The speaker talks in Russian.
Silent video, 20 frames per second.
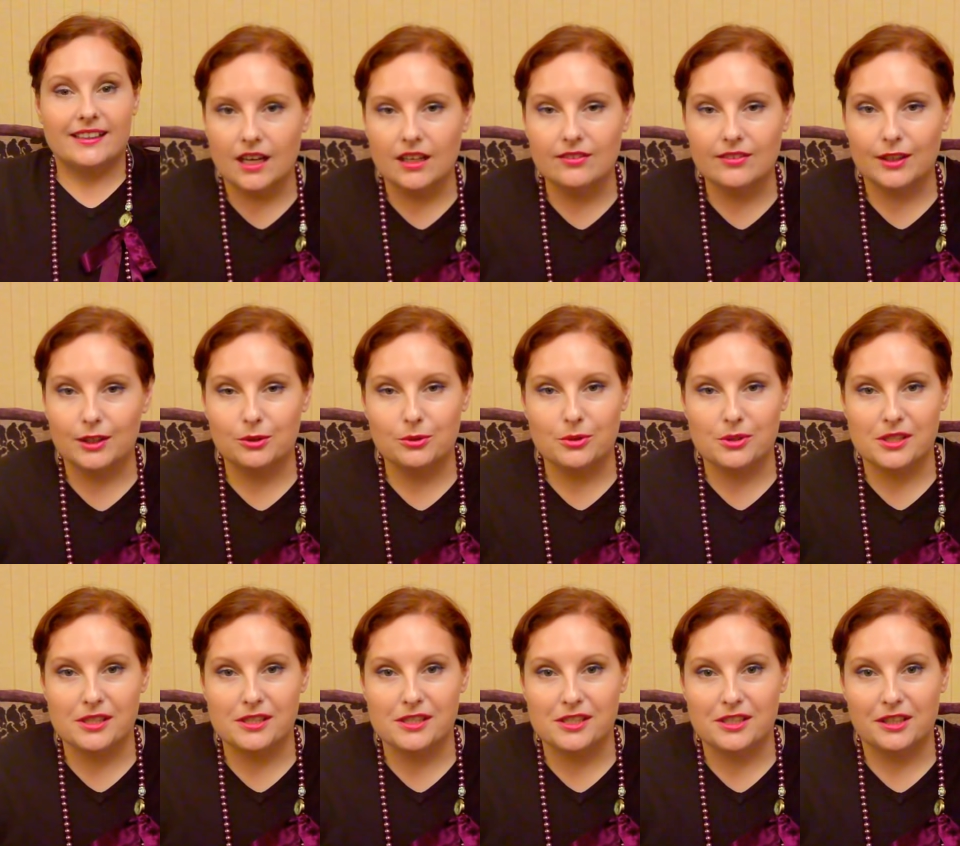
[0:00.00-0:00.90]
Как вы
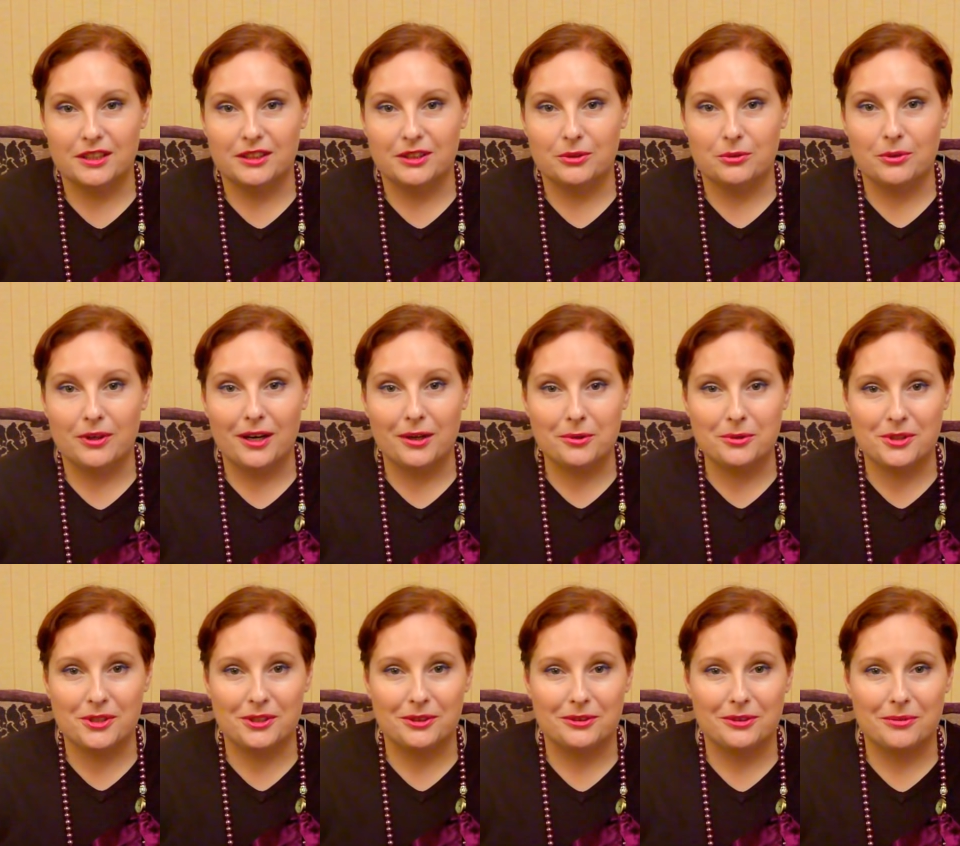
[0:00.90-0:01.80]
относитесь к этой
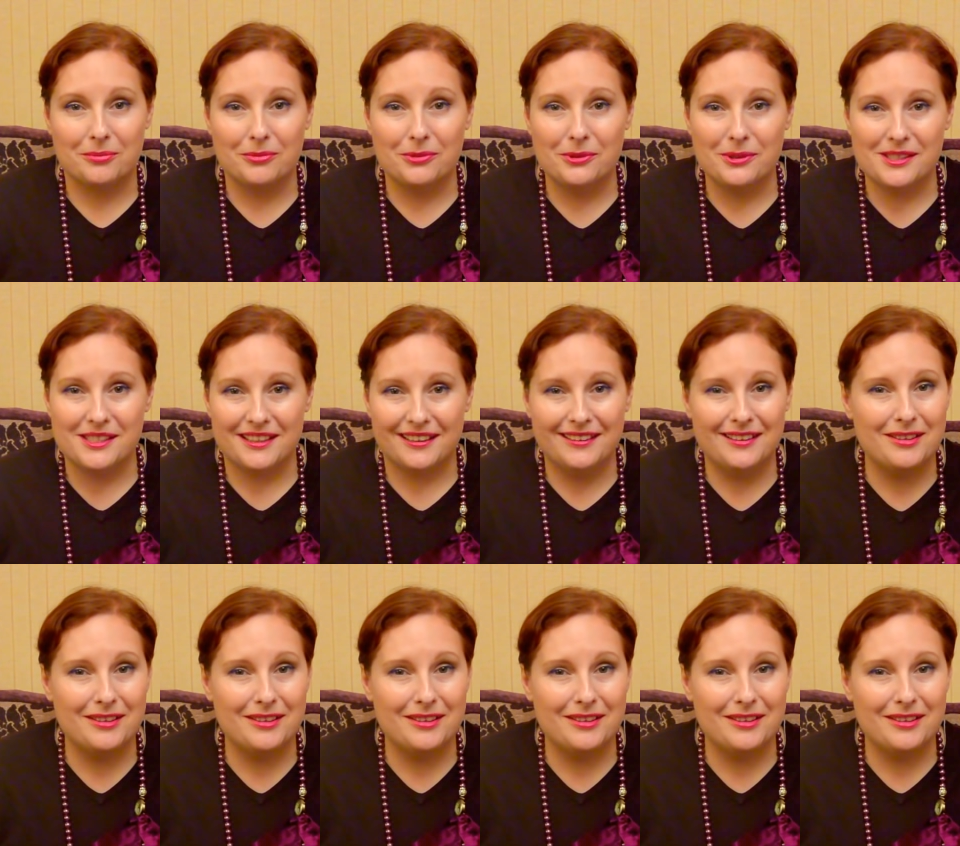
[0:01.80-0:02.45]
укороченной моде?